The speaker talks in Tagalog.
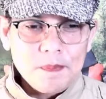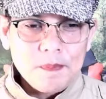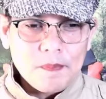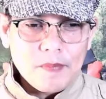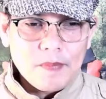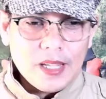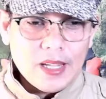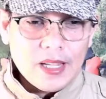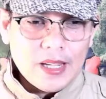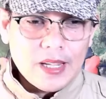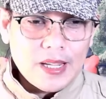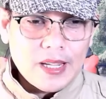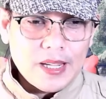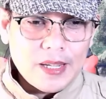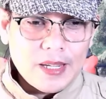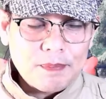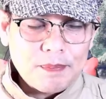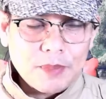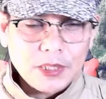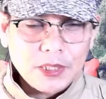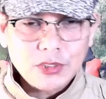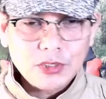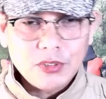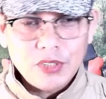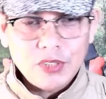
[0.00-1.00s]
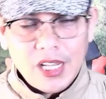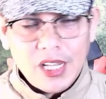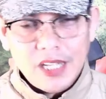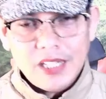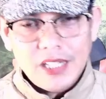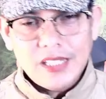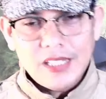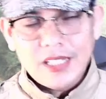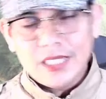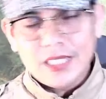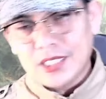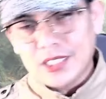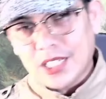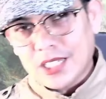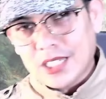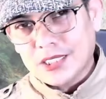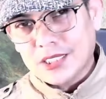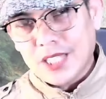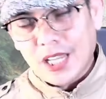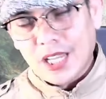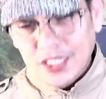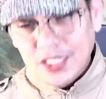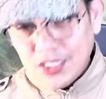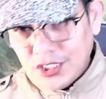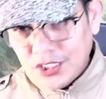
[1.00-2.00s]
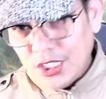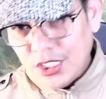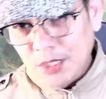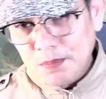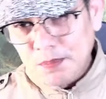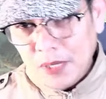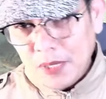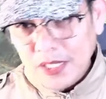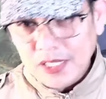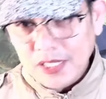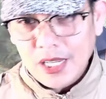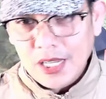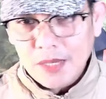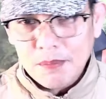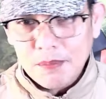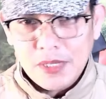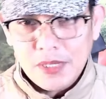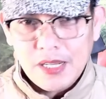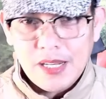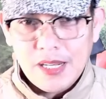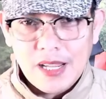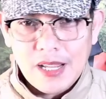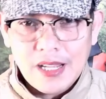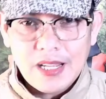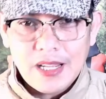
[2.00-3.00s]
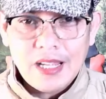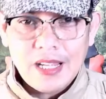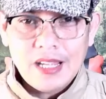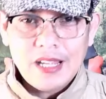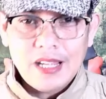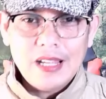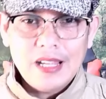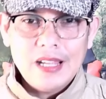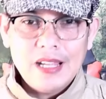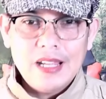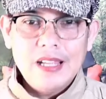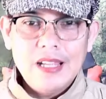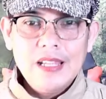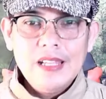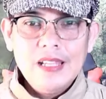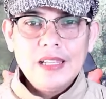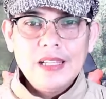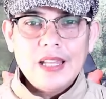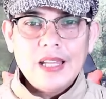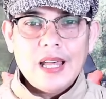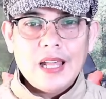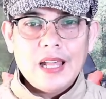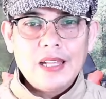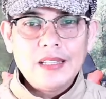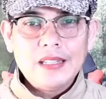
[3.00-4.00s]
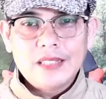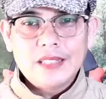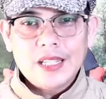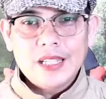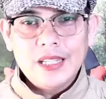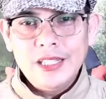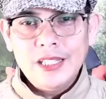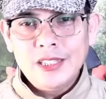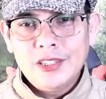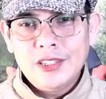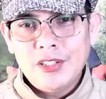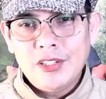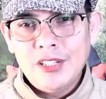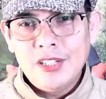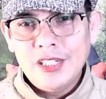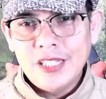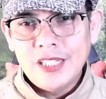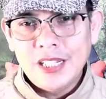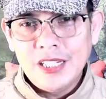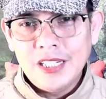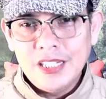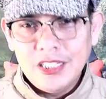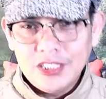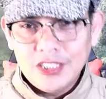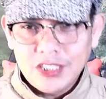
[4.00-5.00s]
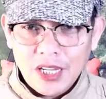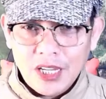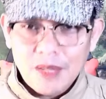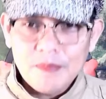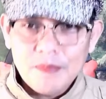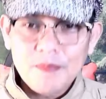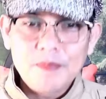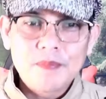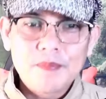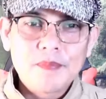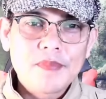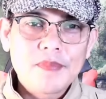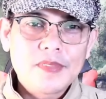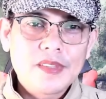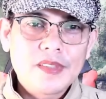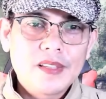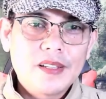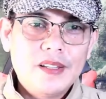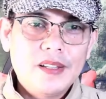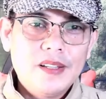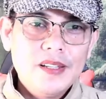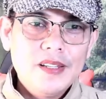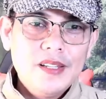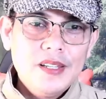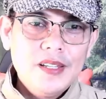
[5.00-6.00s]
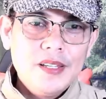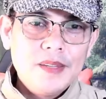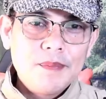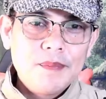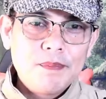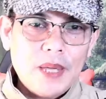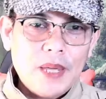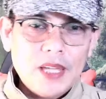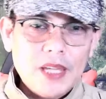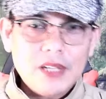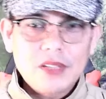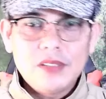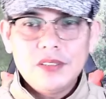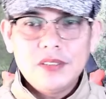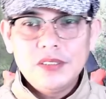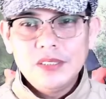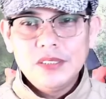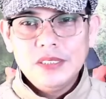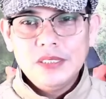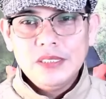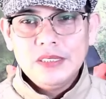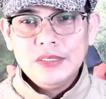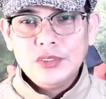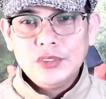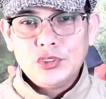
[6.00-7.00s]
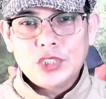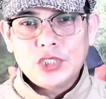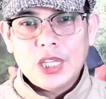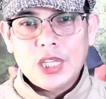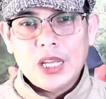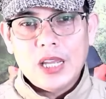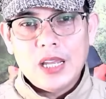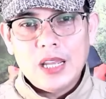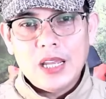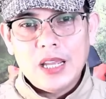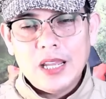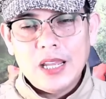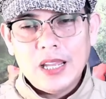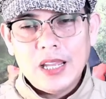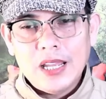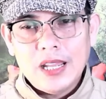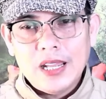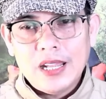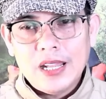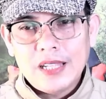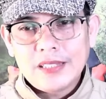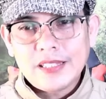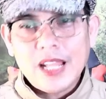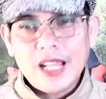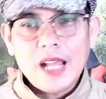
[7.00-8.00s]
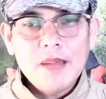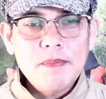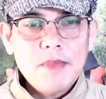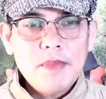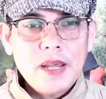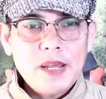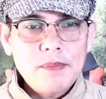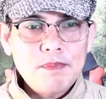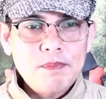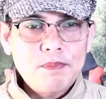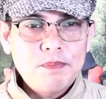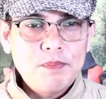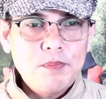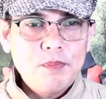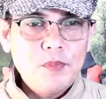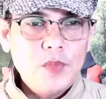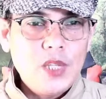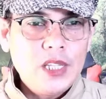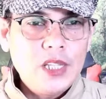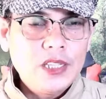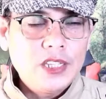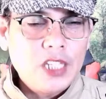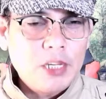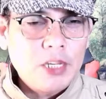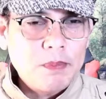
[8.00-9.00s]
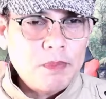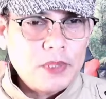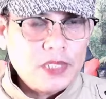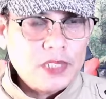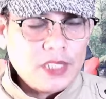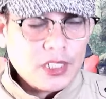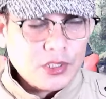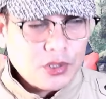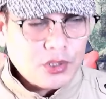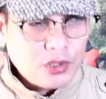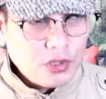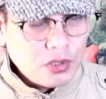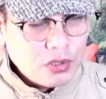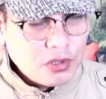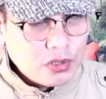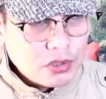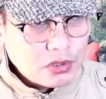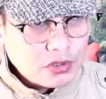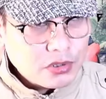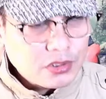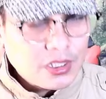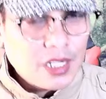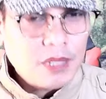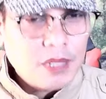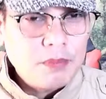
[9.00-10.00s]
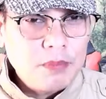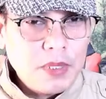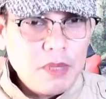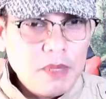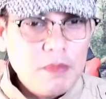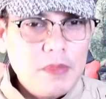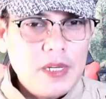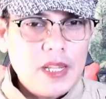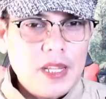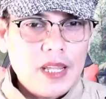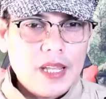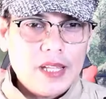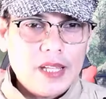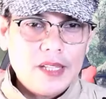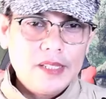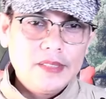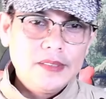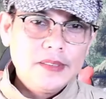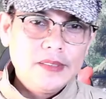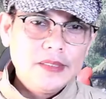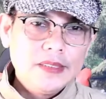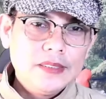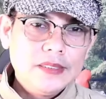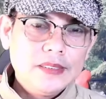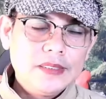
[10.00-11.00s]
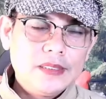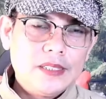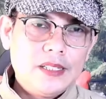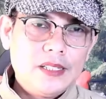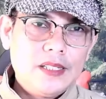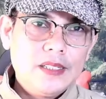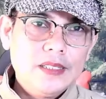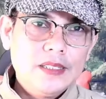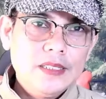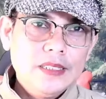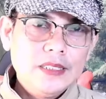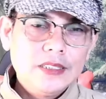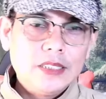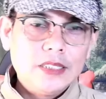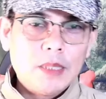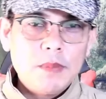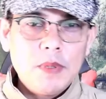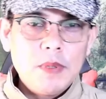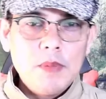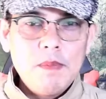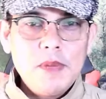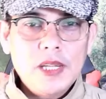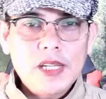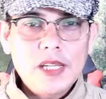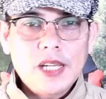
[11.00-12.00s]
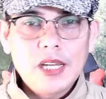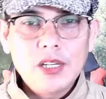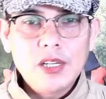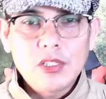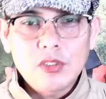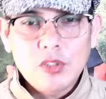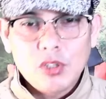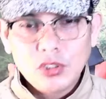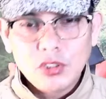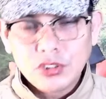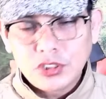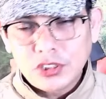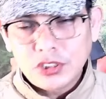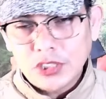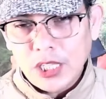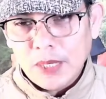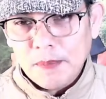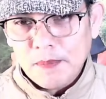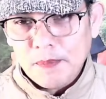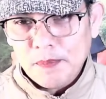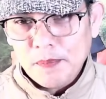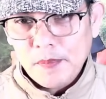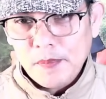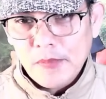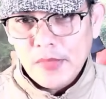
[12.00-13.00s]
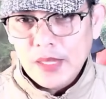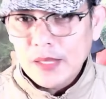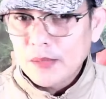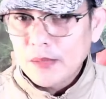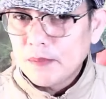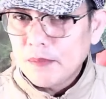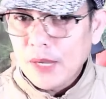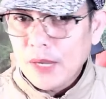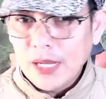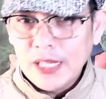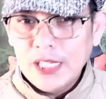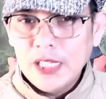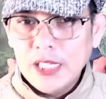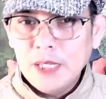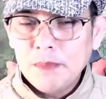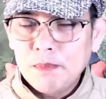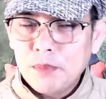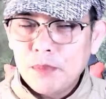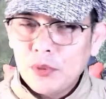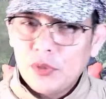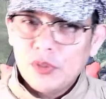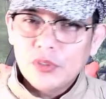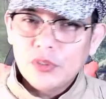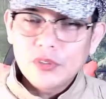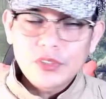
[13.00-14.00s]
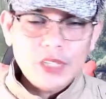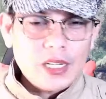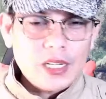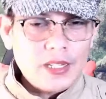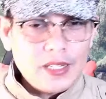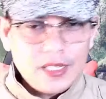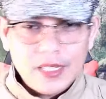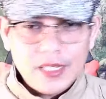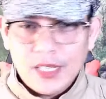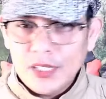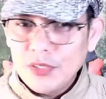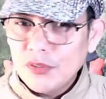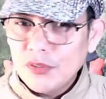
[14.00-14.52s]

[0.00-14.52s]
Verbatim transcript: uh, Pastor Eric at saka sa isipan niya bilang uh, ah, anti intellectualism no? Pero sa tamang interpretasyon ng Biblia, no sa biblical concept, mali po talaga yung